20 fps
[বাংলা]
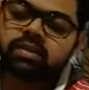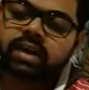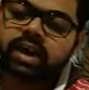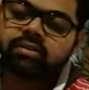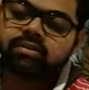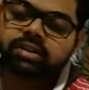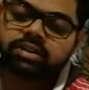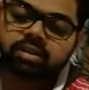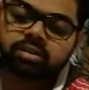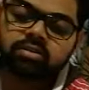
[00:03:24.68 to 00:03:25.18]
দ্য
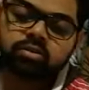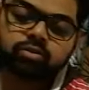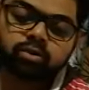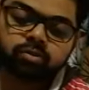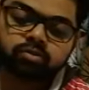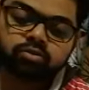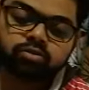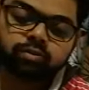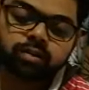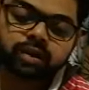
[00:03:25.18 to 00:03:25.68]
অ্যাডভেঞ্চার্স অফ
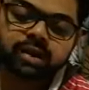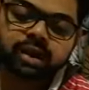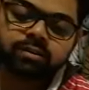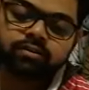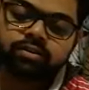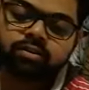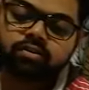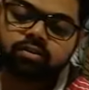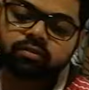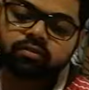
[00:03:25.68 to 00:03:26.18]
টম সোয়ার
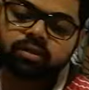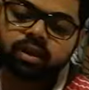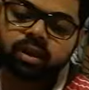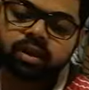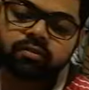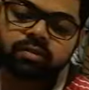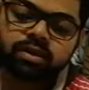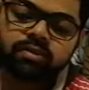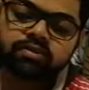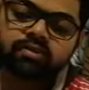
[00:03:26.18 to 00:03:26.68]
অ্যাডভেঞ্চার্স অফ
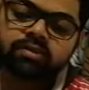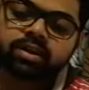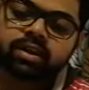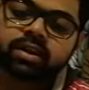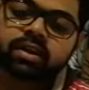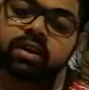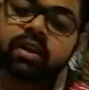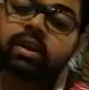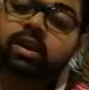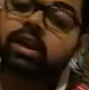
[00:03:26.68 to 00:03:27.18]
ফাকেলবেরি
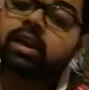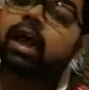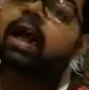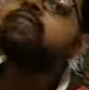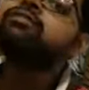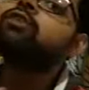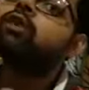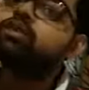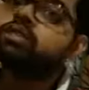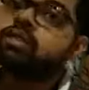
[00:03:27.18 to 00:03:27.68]
ফেন
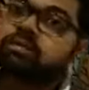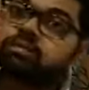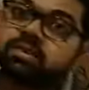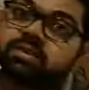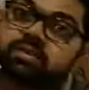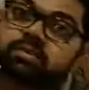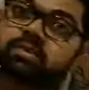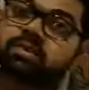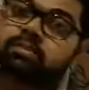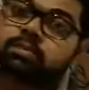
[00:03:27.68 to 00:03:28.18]
লাইফ অন দ্য
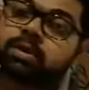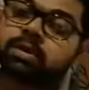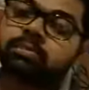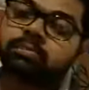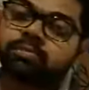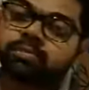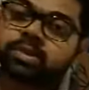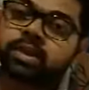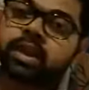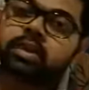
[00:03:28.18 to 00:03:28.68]
মিসিসিপি
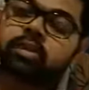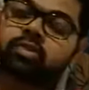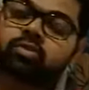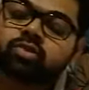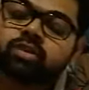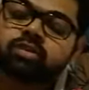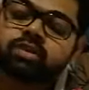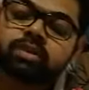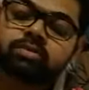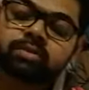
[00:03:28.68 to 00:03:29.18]
এগুলো
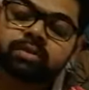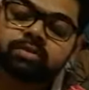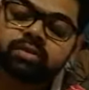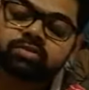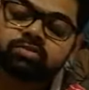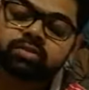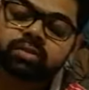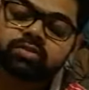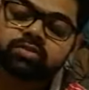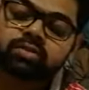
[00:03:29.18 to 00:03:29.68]
জন্য তিনি
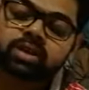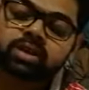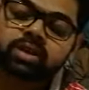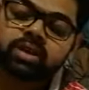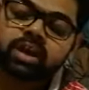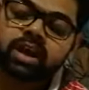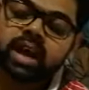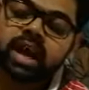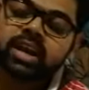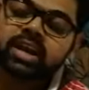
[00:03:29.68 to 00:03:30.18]
ফেমাস হয়েছিলেন
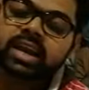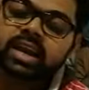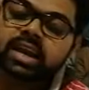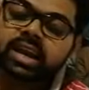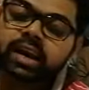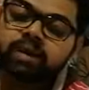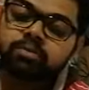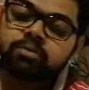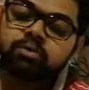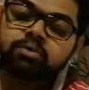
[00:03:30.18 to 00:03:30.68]
অ্যান্ড
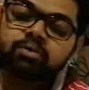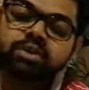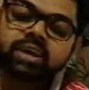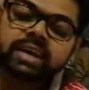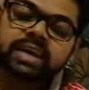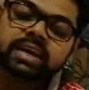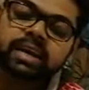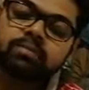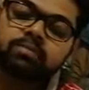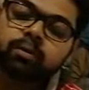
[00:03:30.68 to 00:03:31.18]
হেল্প টু
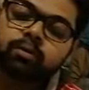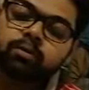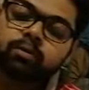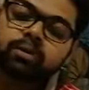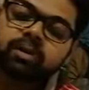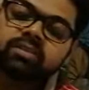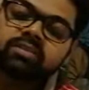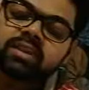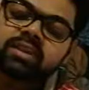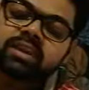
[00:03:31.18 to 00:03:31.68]
ক্রিয়েট অ্যান্ড
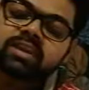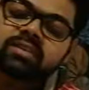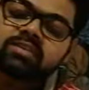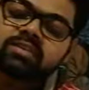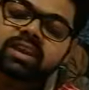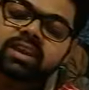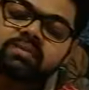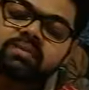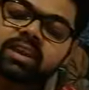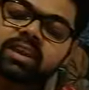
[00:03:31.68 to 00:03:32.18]
পপুলারাইজ আ
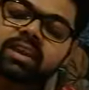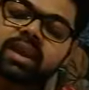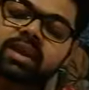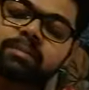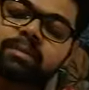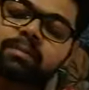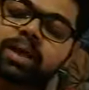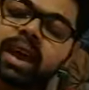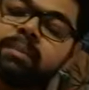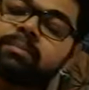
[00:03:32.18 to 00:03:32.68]
ডিস্টিংটিভ
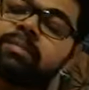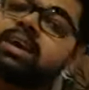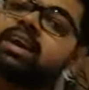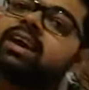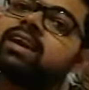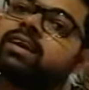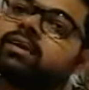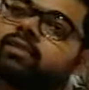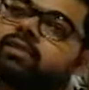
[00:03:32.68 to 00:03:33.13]
লাইন অফ আমেরিকান